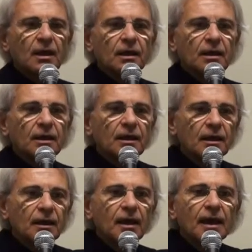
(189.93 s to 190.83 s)

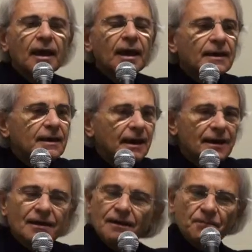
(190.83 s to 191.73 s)
E e
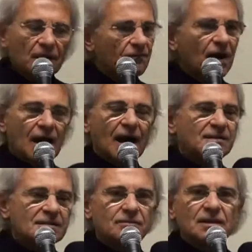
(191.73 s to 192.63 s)
che va
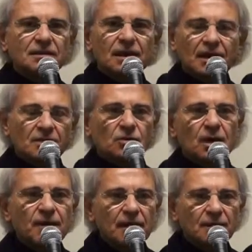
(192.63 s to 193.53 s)
ascritta
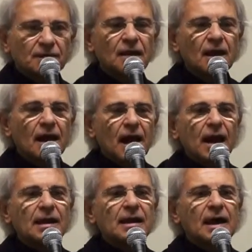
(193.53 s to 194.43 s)
solamente
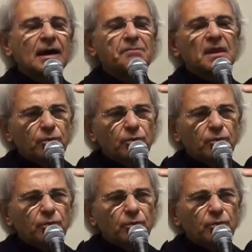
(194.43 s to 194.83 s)
alla